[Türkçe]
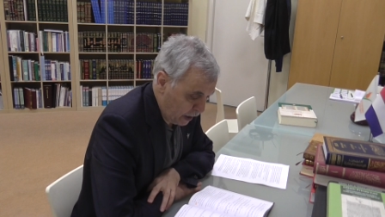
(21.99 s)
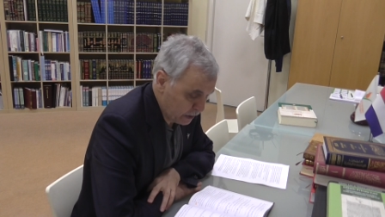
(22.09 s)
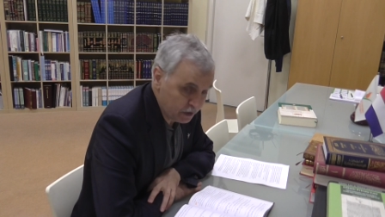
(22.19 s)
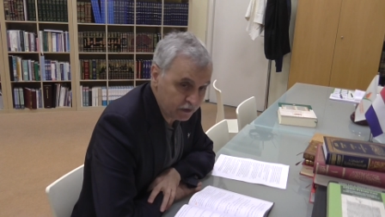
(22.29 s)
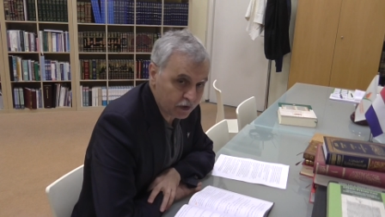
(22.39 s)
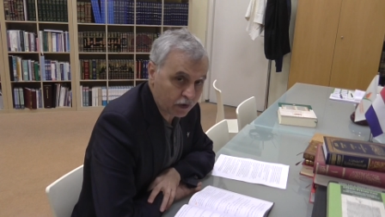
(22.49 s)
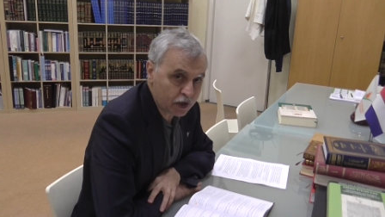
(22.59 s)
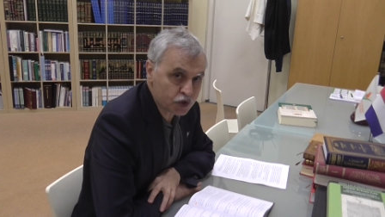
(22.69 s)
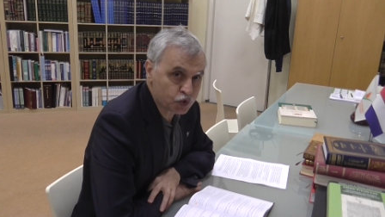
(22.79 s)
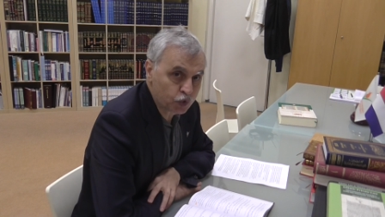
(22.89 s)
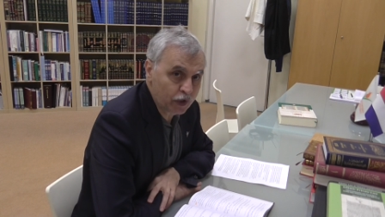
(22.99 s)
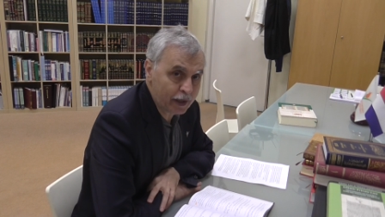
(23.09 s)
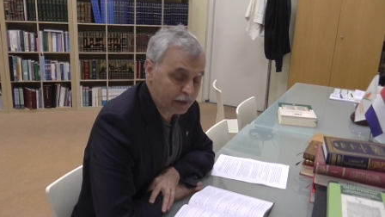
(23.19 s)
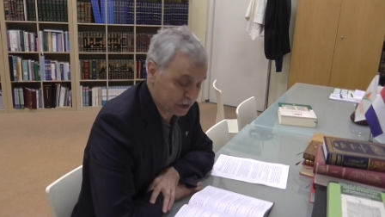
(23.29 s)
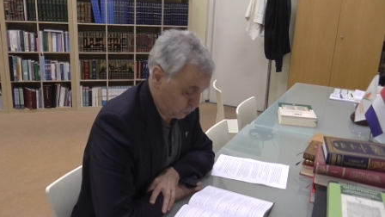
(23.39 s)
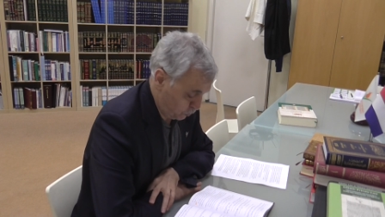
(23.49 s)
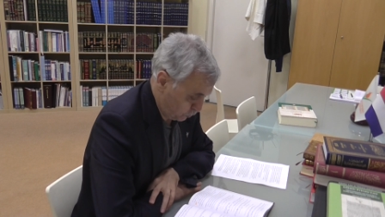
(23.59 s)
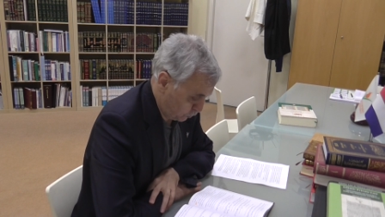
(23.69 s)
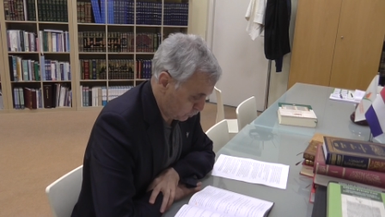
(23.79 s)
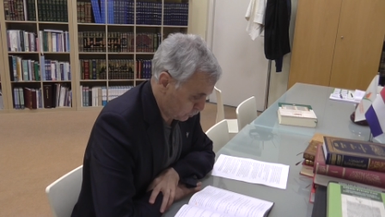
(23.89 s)
Ahadisir Resul'e
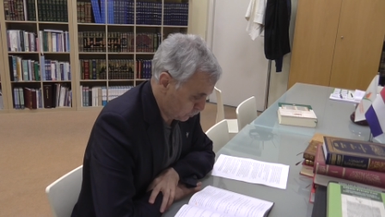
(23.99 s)
başlıyoruz.